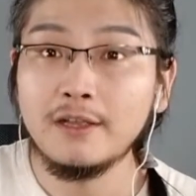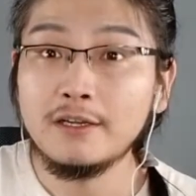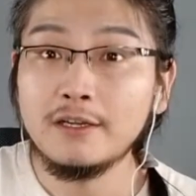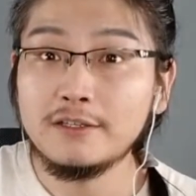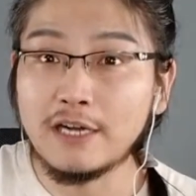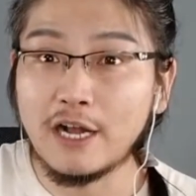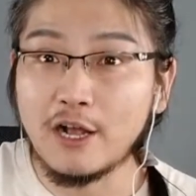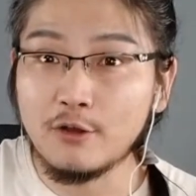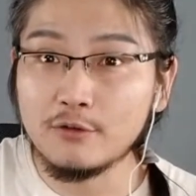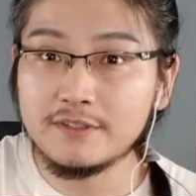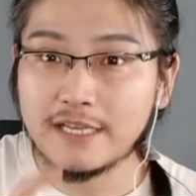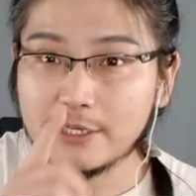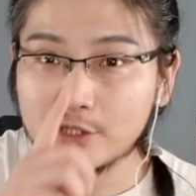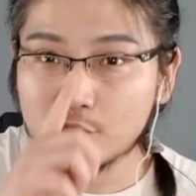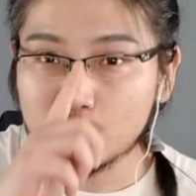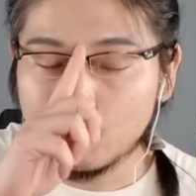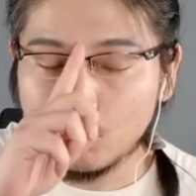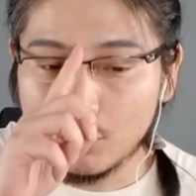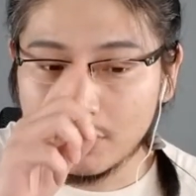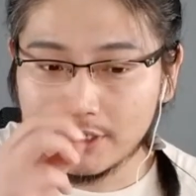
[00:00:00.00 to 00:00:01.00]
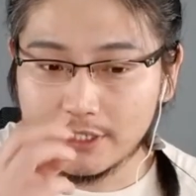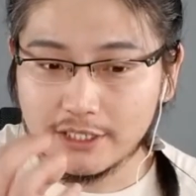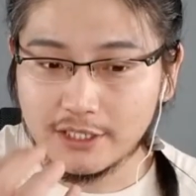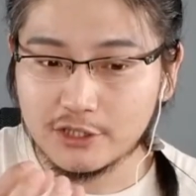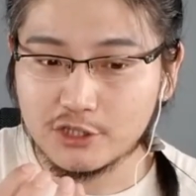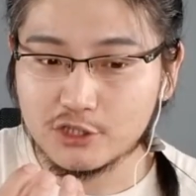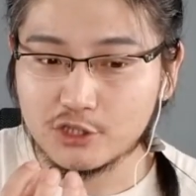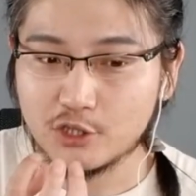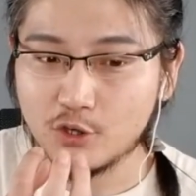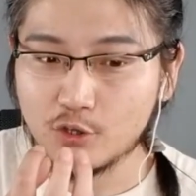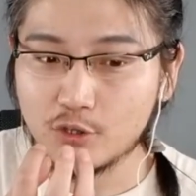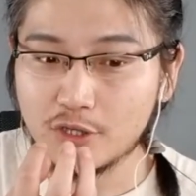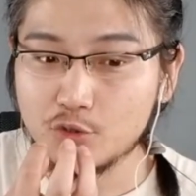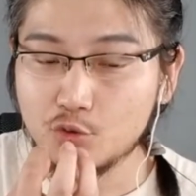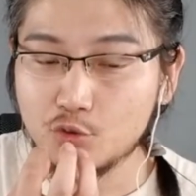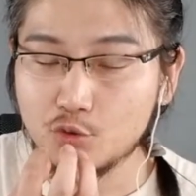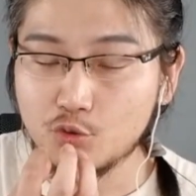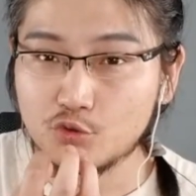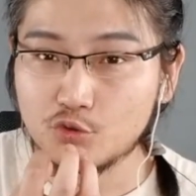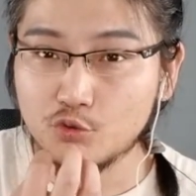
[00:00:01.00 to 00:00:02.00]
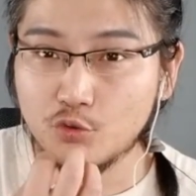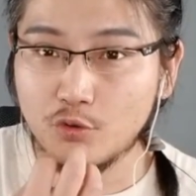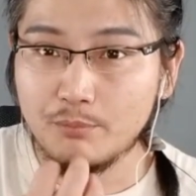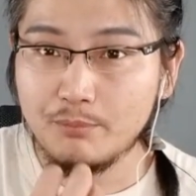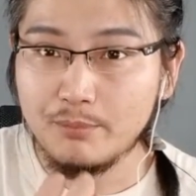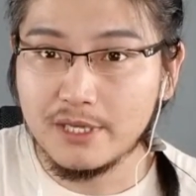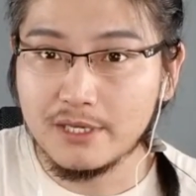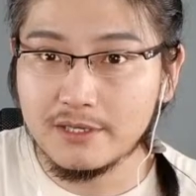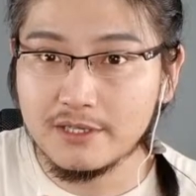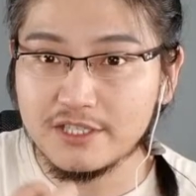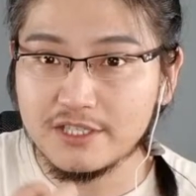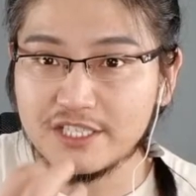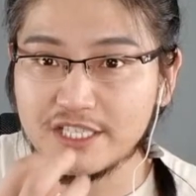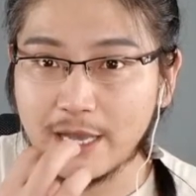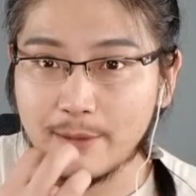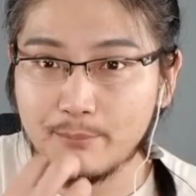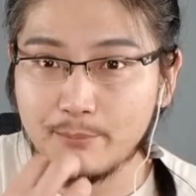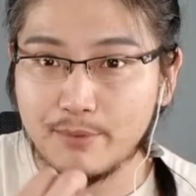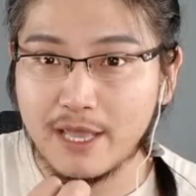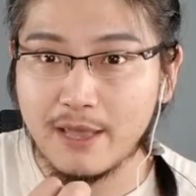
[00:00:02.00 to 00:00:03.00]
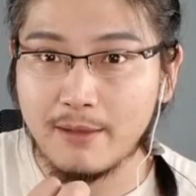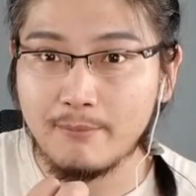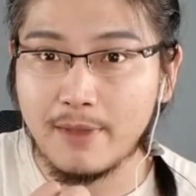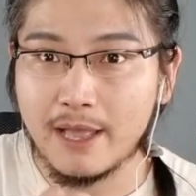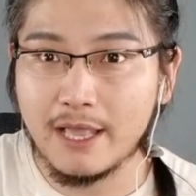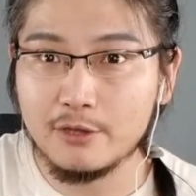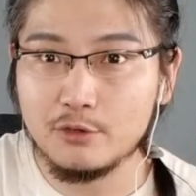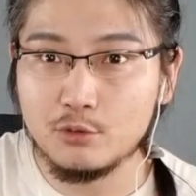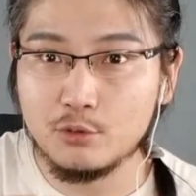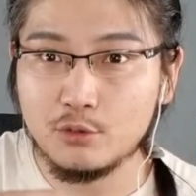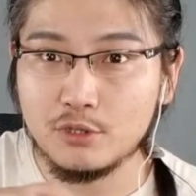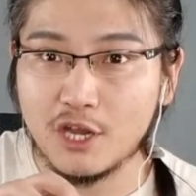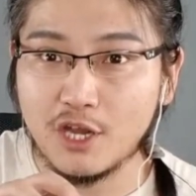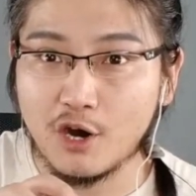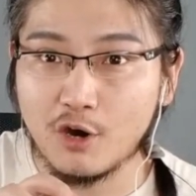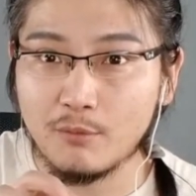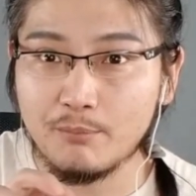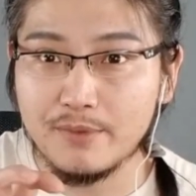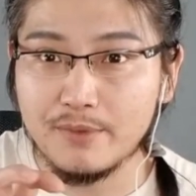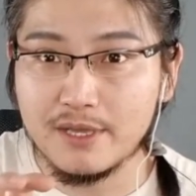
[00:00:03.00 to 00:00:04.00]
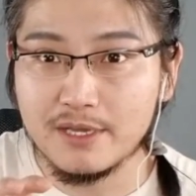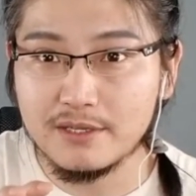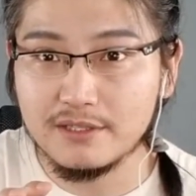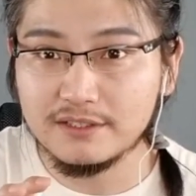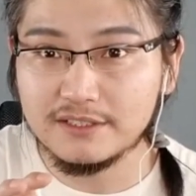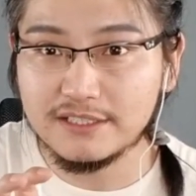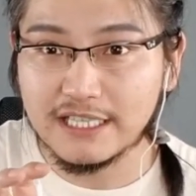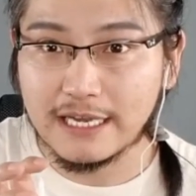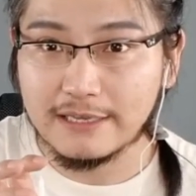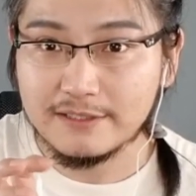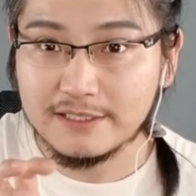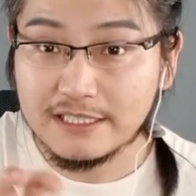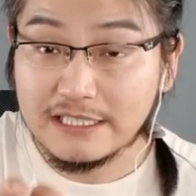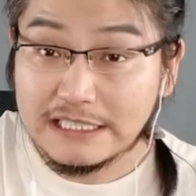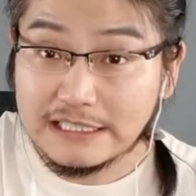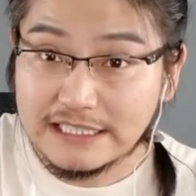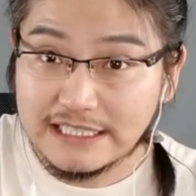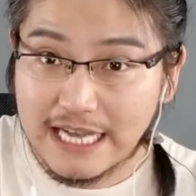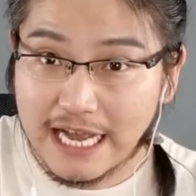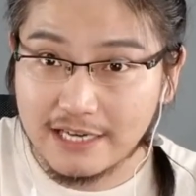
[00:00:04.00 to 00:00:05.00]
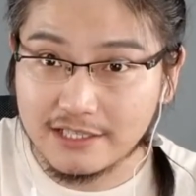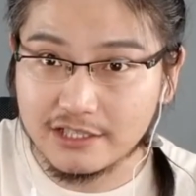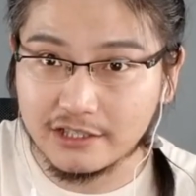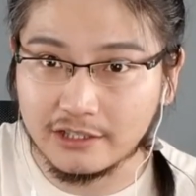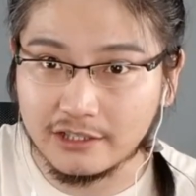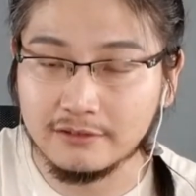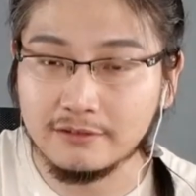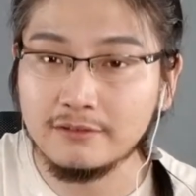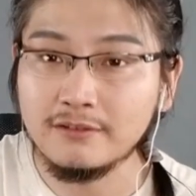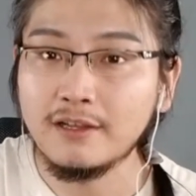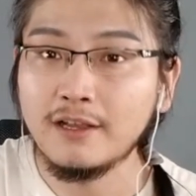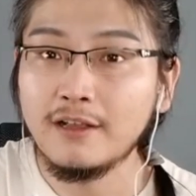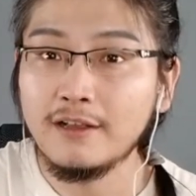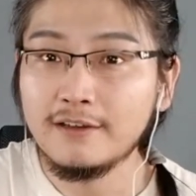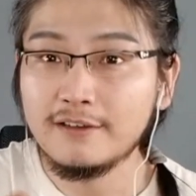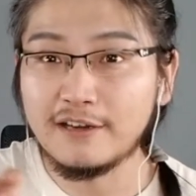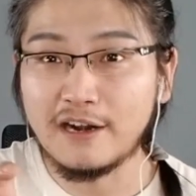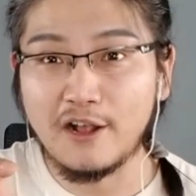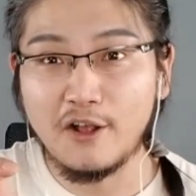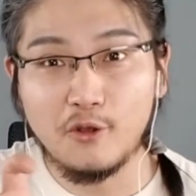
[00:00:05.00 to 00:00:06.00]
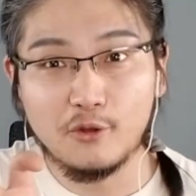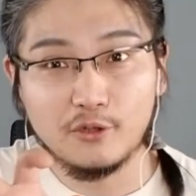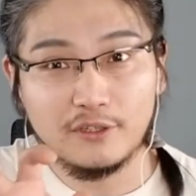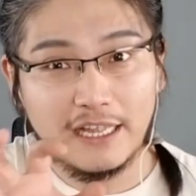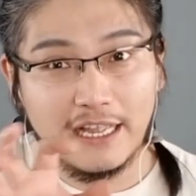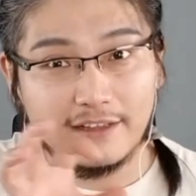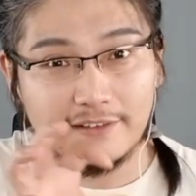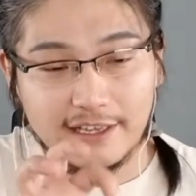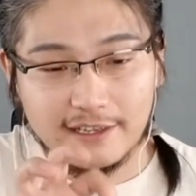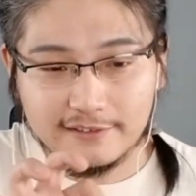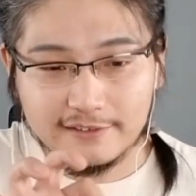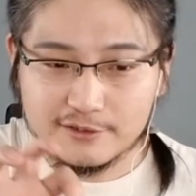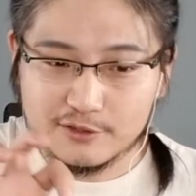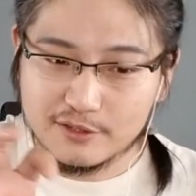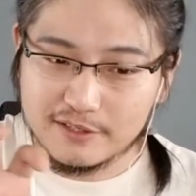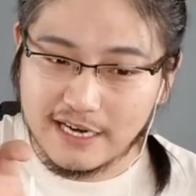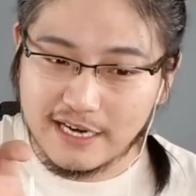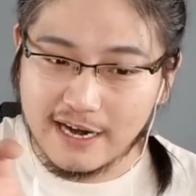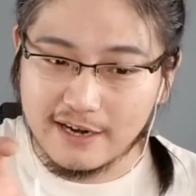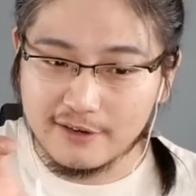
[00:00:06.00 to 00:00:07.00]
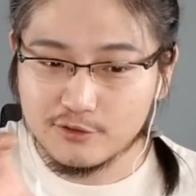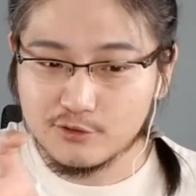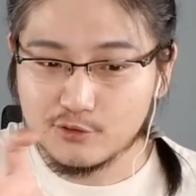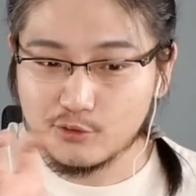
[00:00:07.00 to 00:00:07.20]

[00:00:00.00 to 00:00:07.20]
然后在说的这个时候的语速明显变慢，语调明显下沉，然后他在这样左